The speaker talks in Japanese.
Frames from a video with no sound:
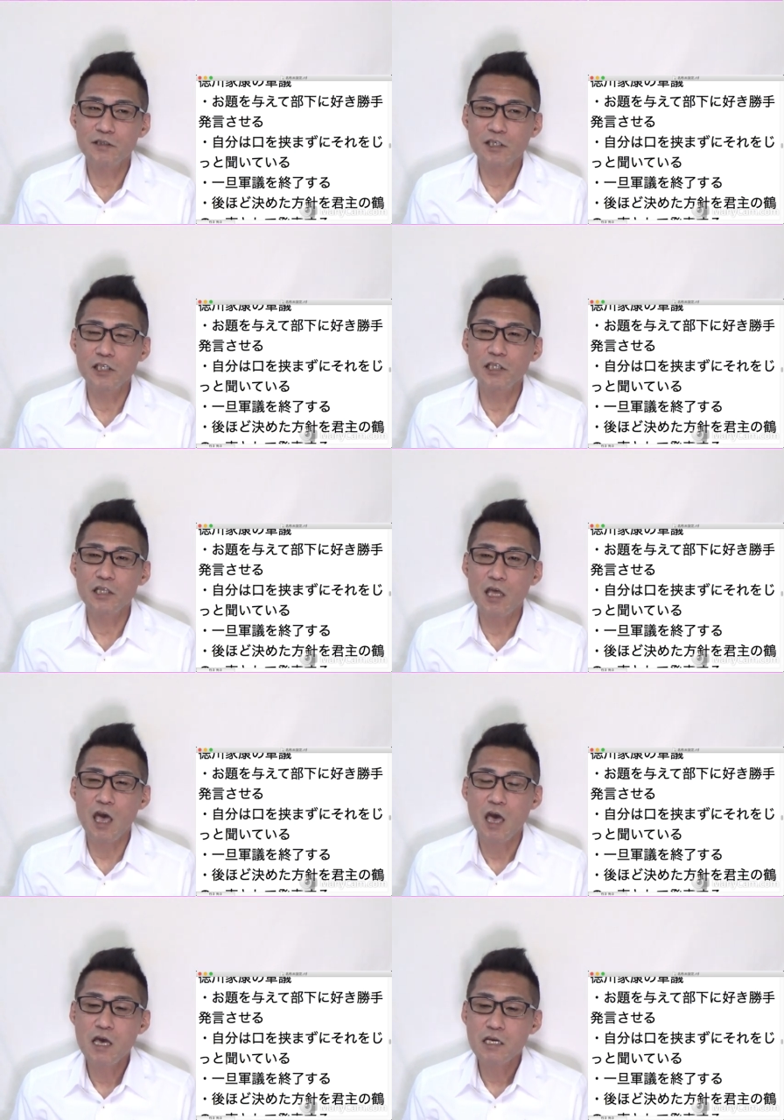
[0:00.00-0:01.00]
ん聞いて
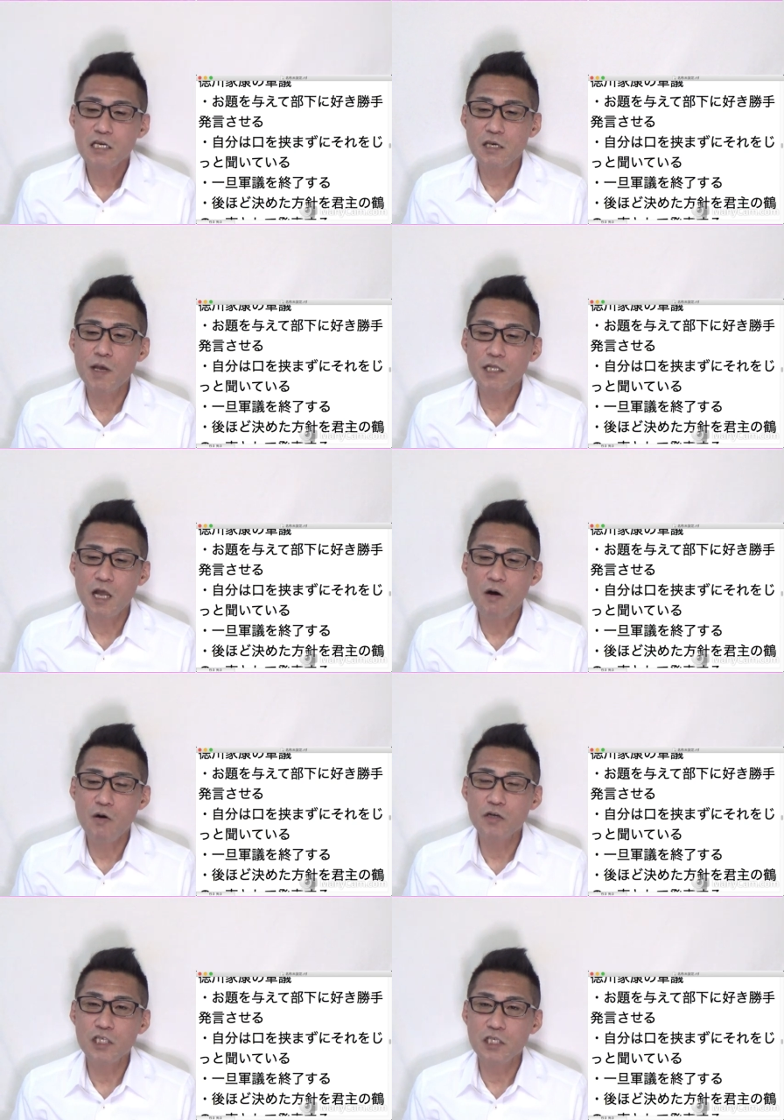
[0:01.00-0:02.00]
て決めた
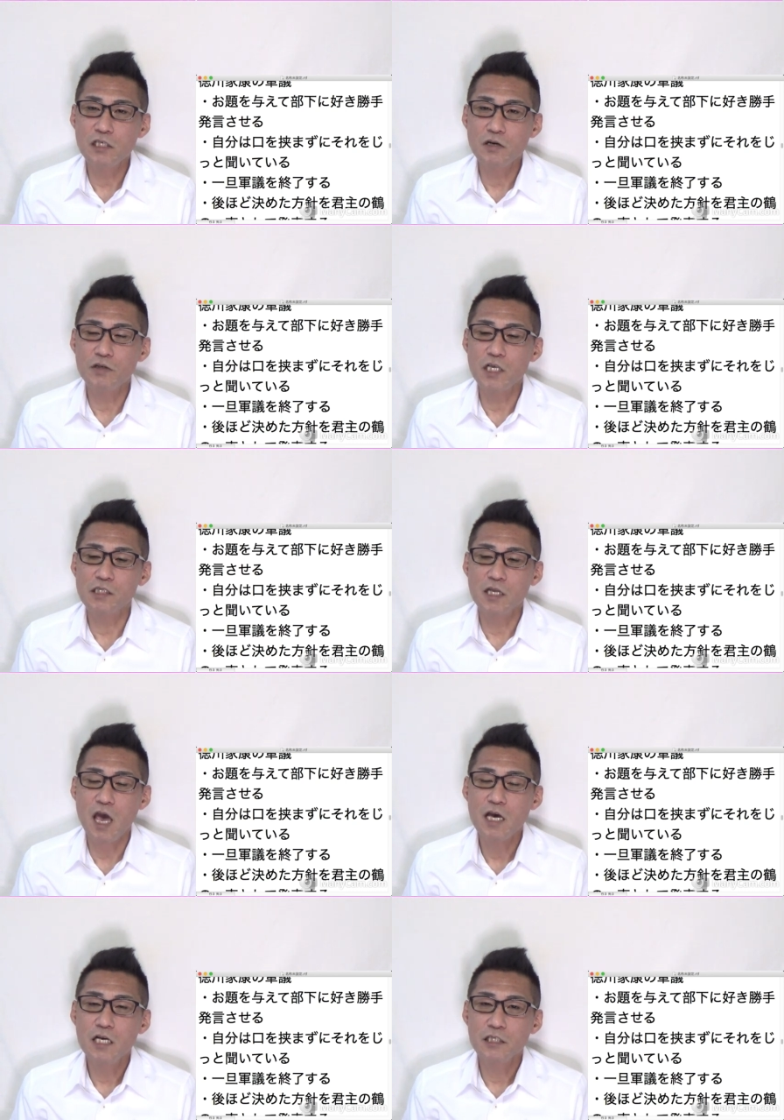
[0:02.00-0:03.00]
方針をです
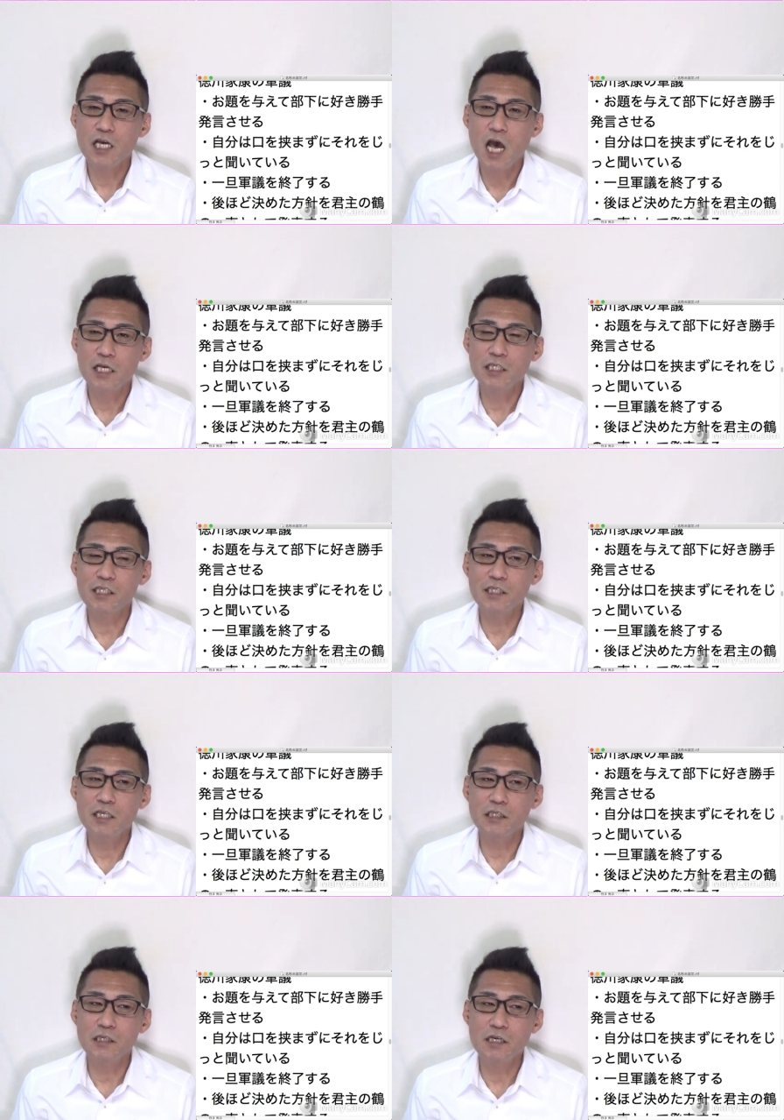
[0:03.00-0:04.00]
ねじゃあいつ
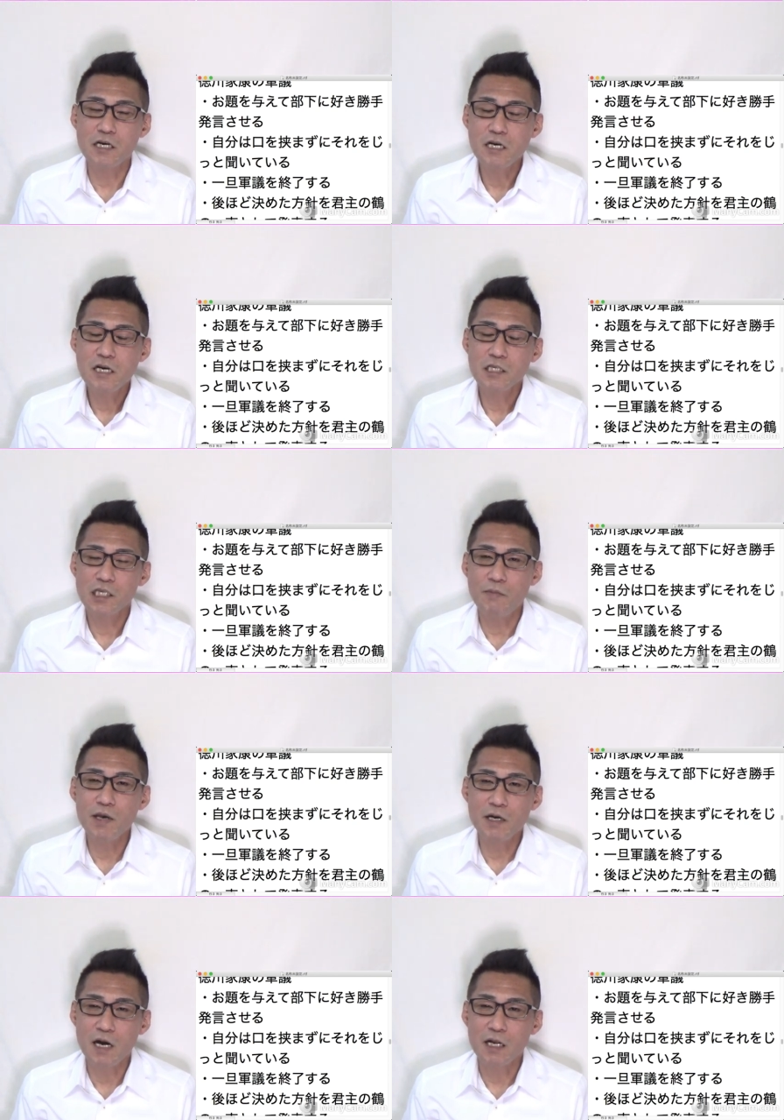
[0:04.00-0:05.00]
いつ攻
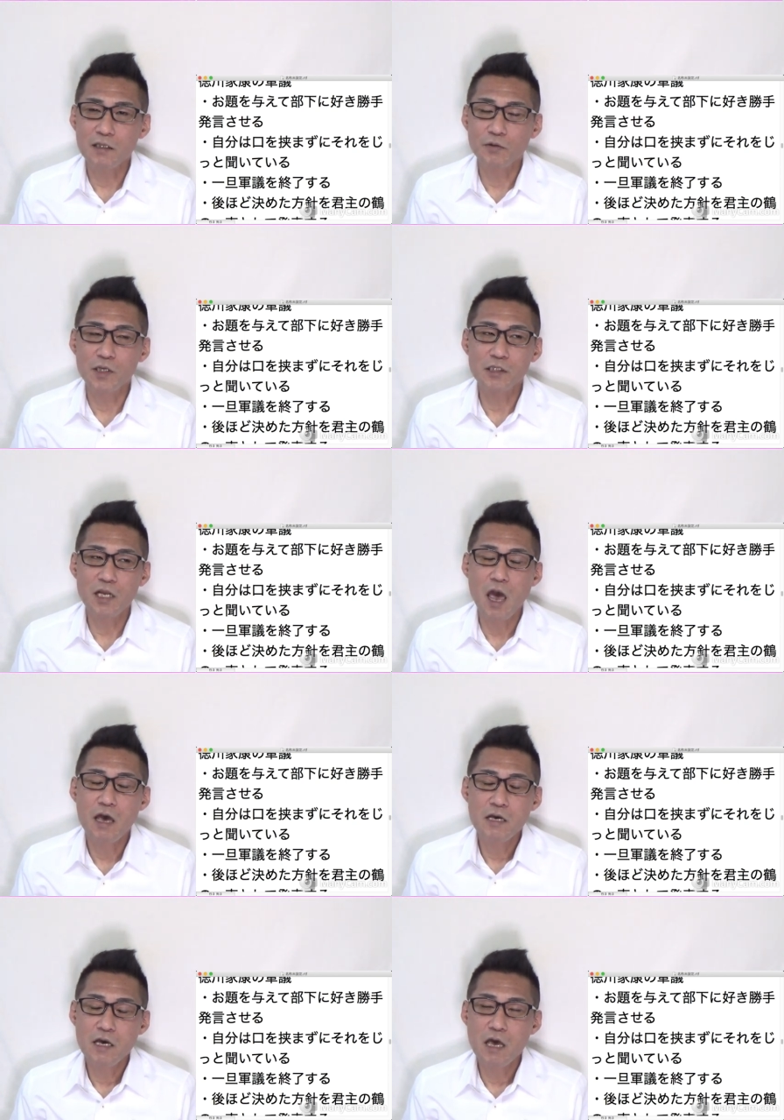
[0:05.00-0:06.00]
めっからとかですね、